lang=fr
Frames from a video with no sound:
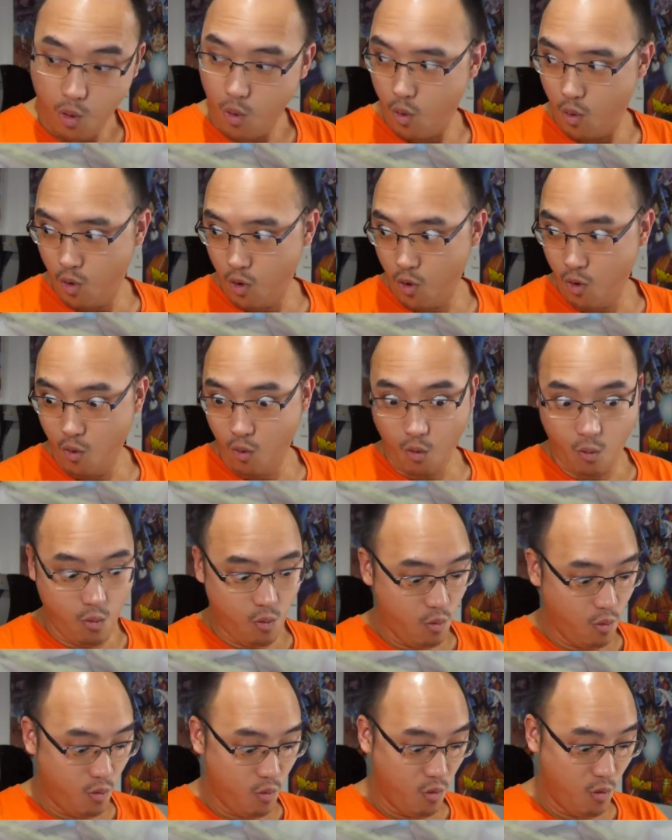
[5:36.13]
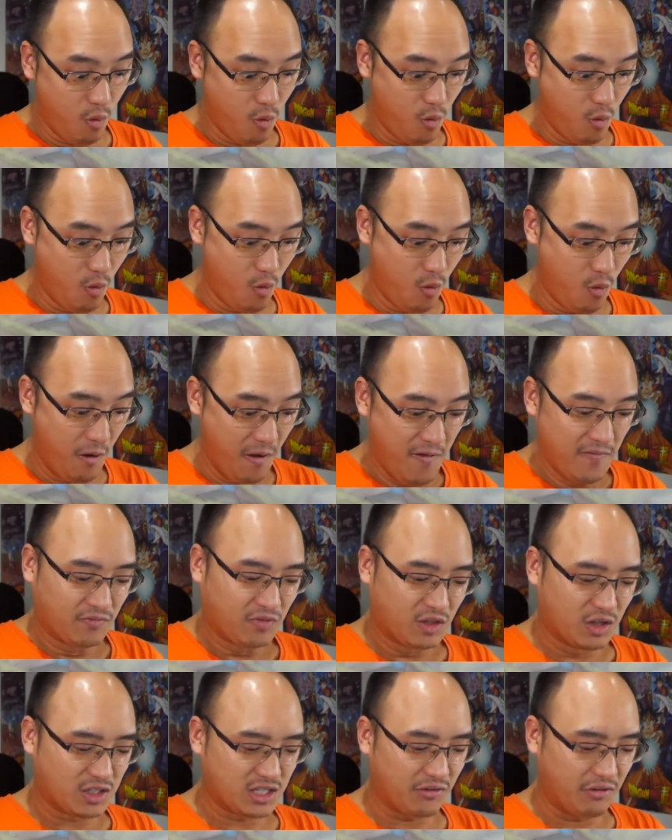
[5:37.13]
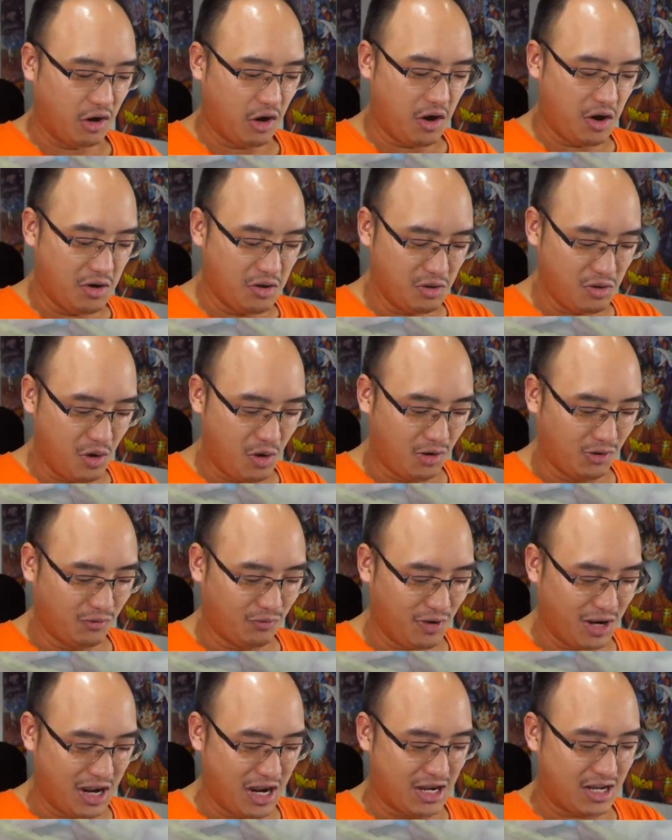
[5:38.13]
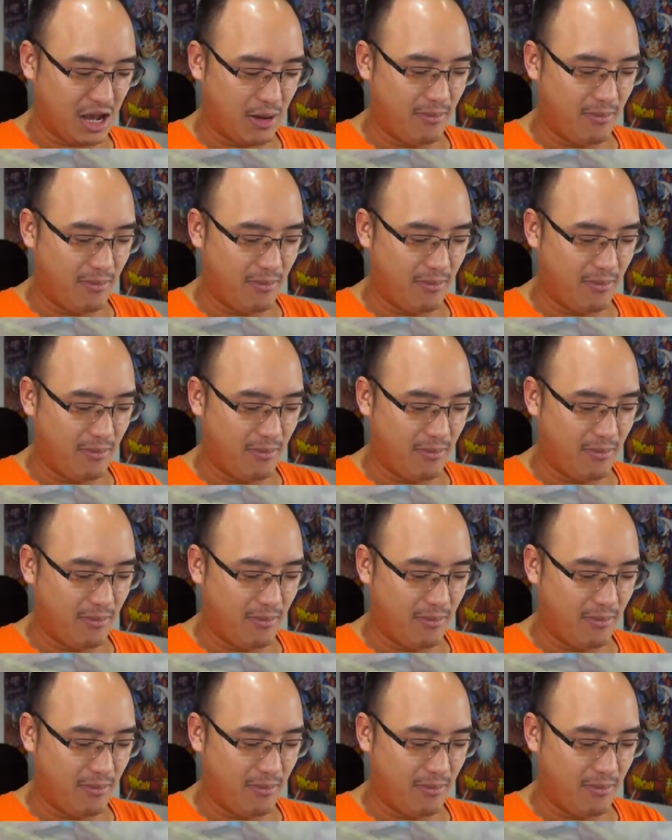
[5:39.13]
Oh! Nous avons un nom de vie!